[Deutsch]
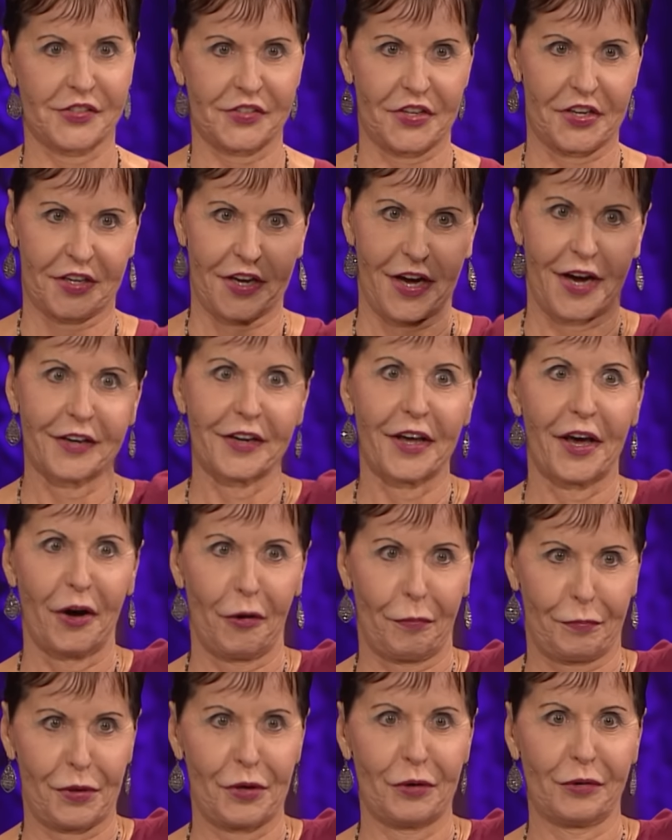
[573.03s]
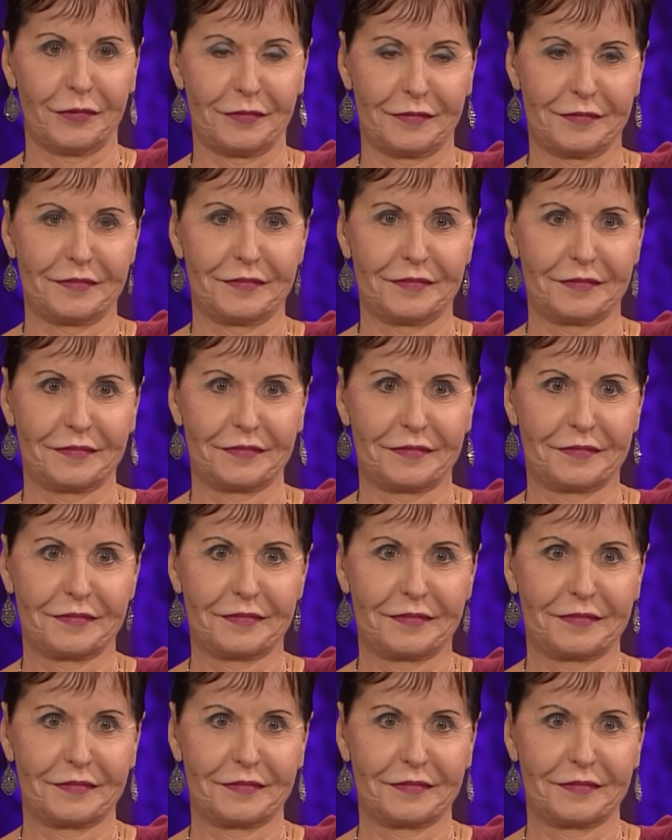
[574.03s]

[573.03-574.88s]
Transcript: trotzdem um Hilfe bittet.